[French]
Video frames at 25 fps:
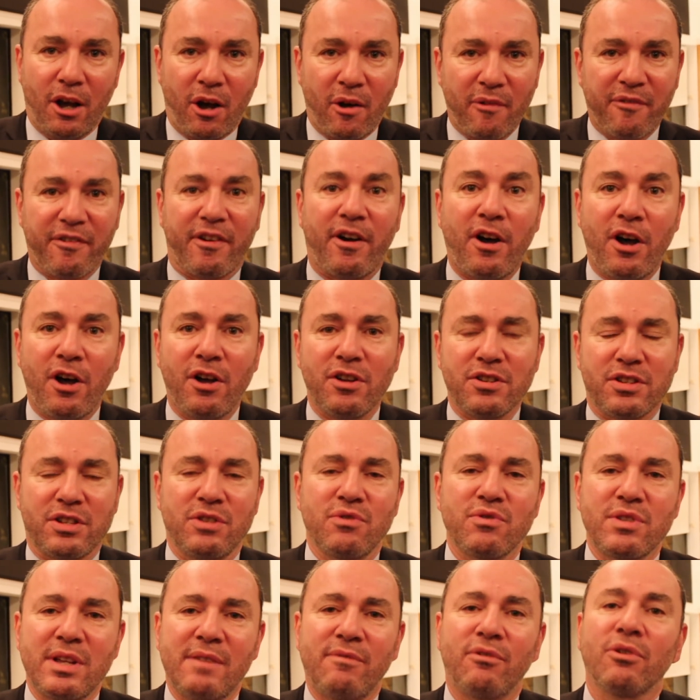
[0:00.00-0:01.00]
En
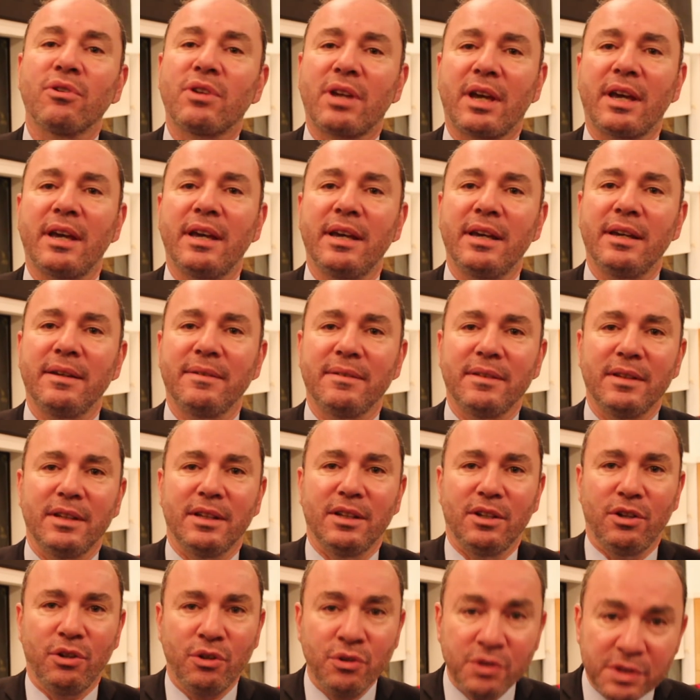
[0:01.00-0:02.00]
France, nous avons créé
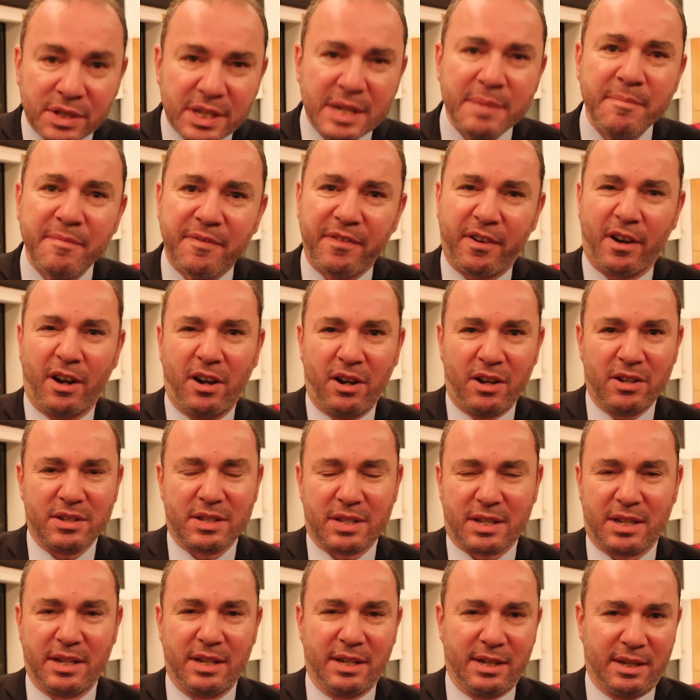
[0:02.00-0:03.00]
une Team
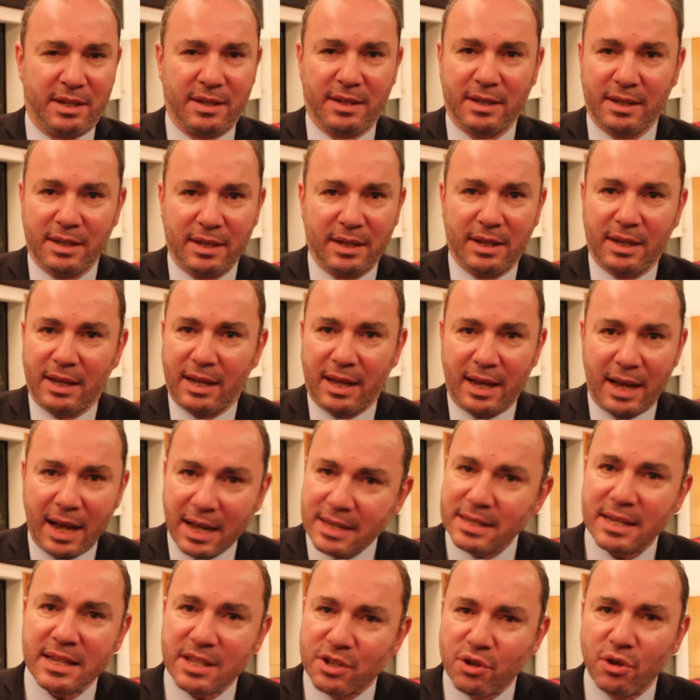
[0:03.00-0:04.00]
France qui est
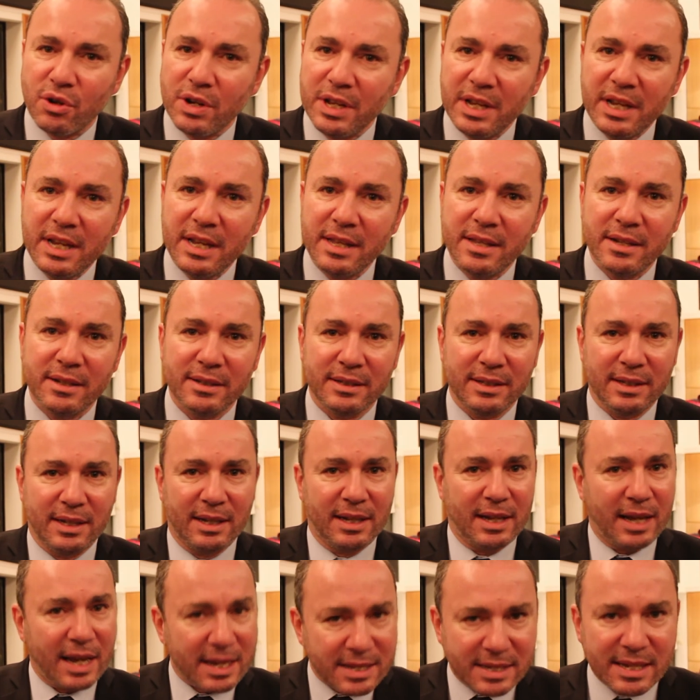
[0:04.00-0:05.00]
assez solide,
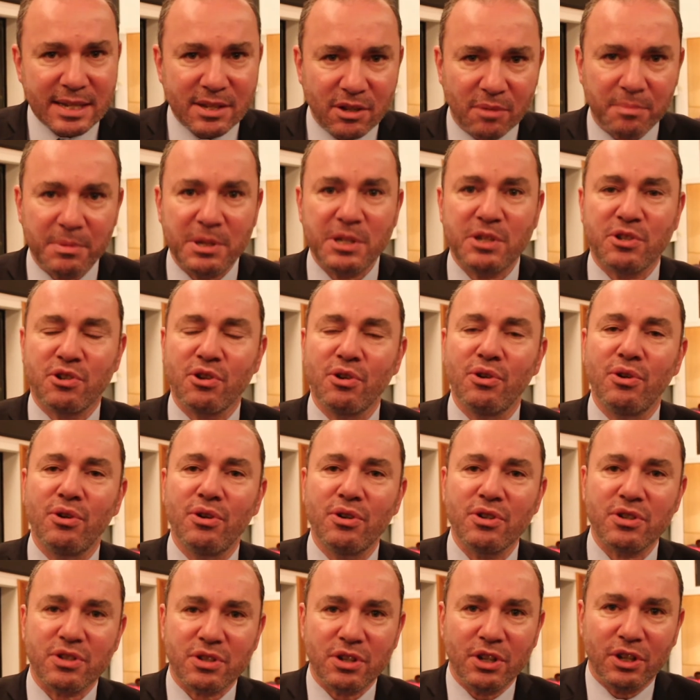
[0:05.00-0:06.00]
assez
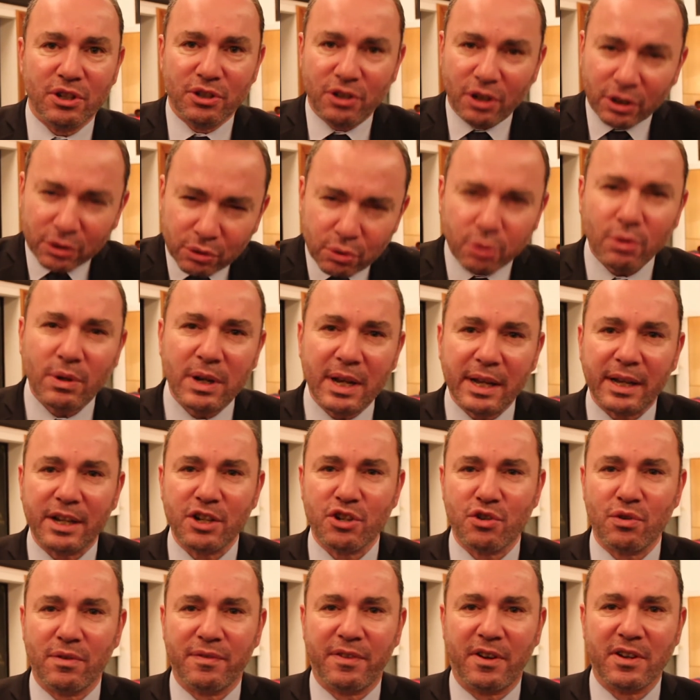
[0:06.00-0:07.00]
ambitieuse dans toutes les
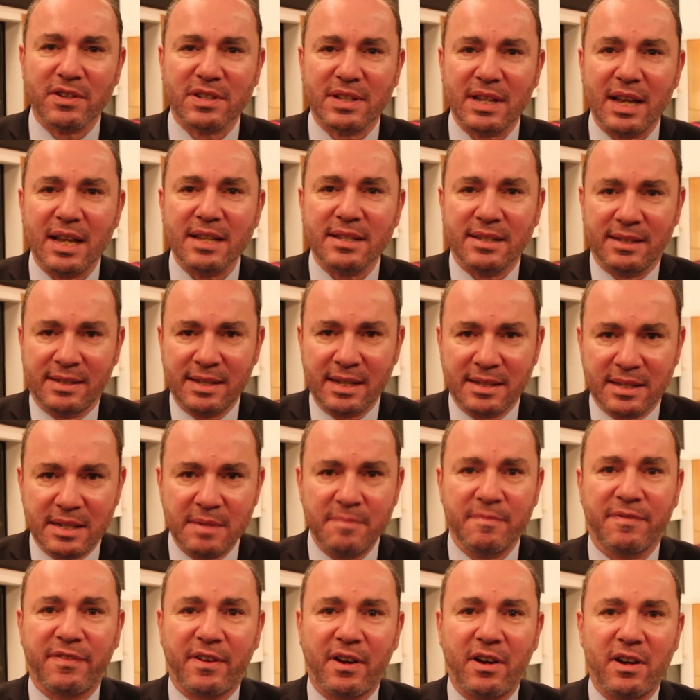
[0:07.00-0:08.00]
régions françaises. Cette
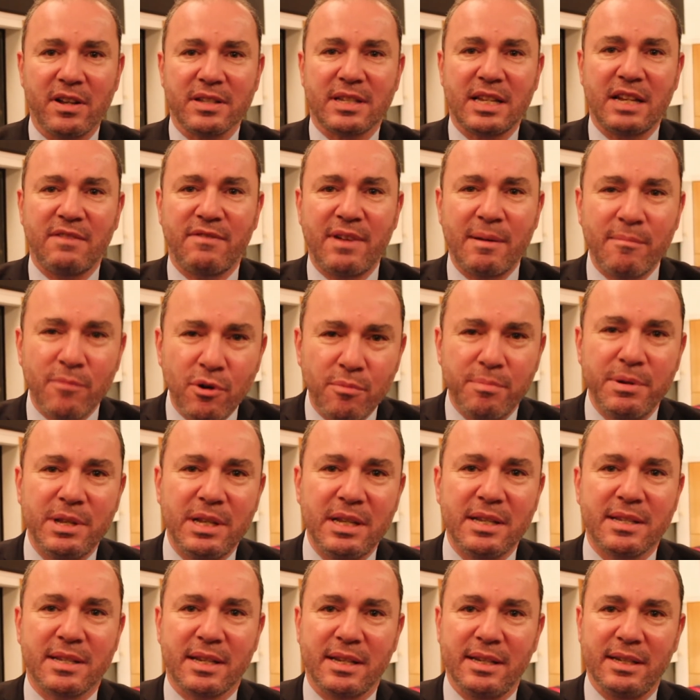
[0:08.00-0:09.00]
Team France, elle va
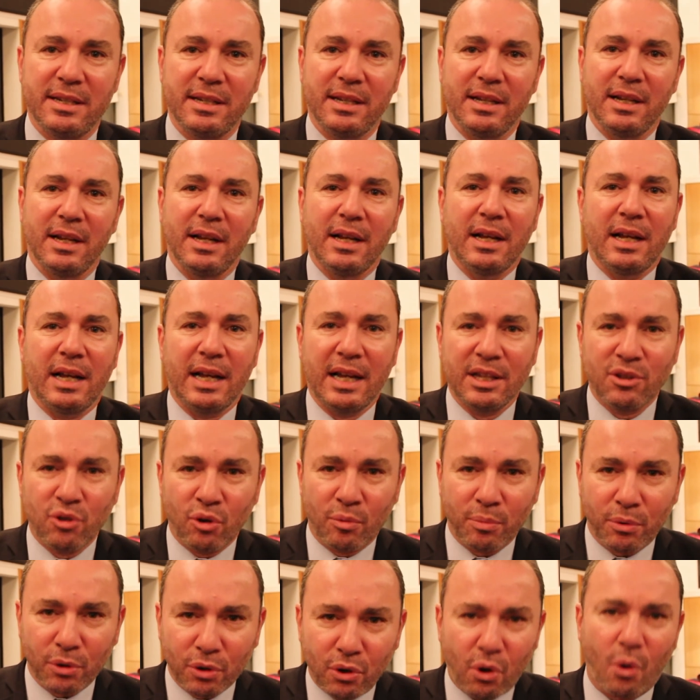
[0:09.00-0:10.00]
mobiliser un
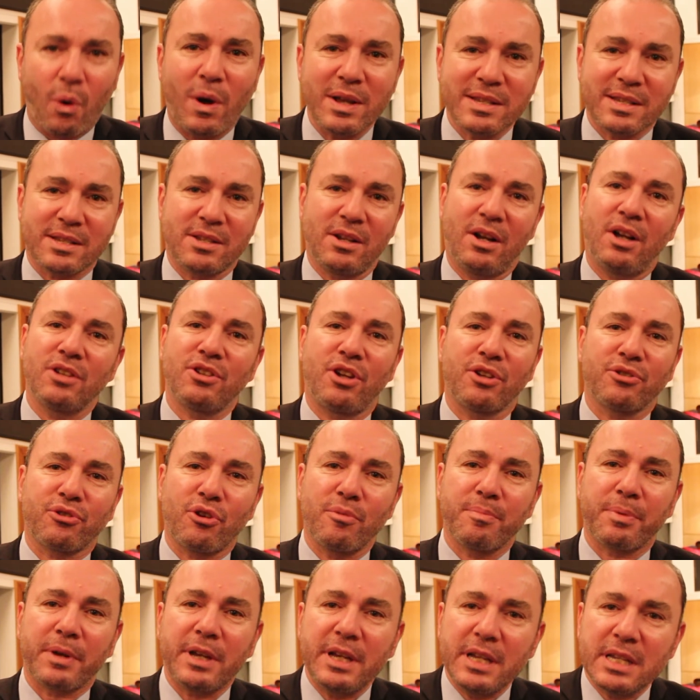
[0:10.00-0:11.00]
nombre croissant
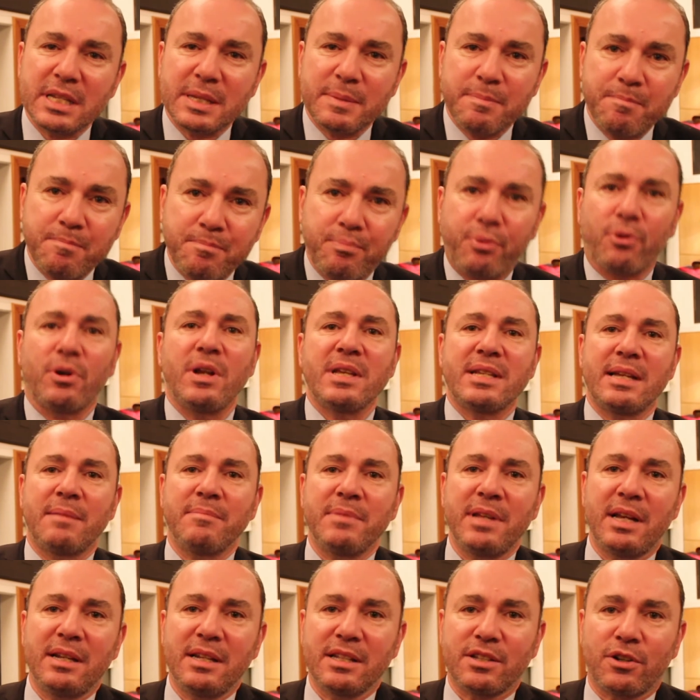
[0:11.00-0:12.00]
d'entreprises pour les
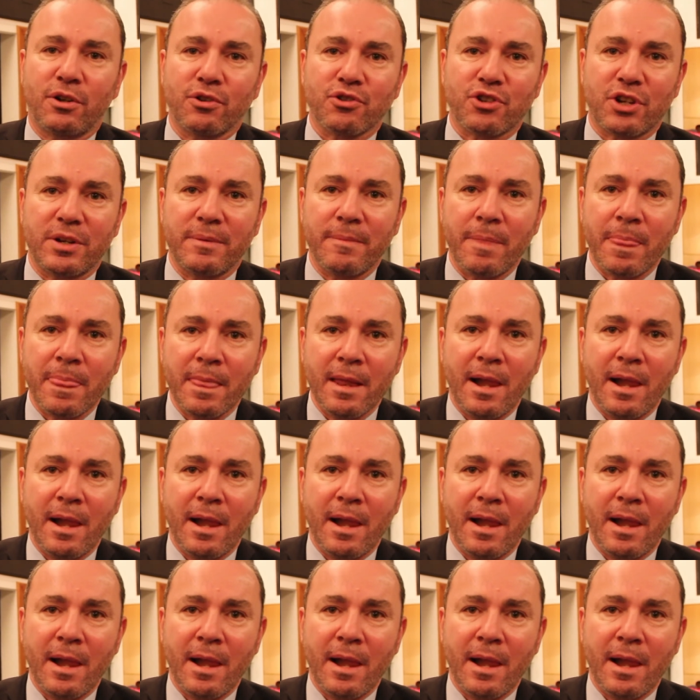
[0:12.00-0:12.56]
amener à l'étranger.